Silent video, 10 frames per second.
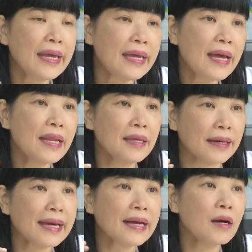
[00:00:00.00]
đi đến
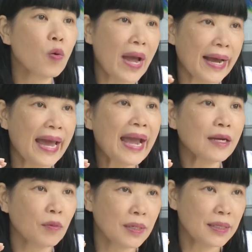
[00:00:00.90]
những cái cơ quan khác
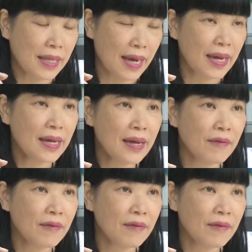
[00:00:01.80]
trong cơ thể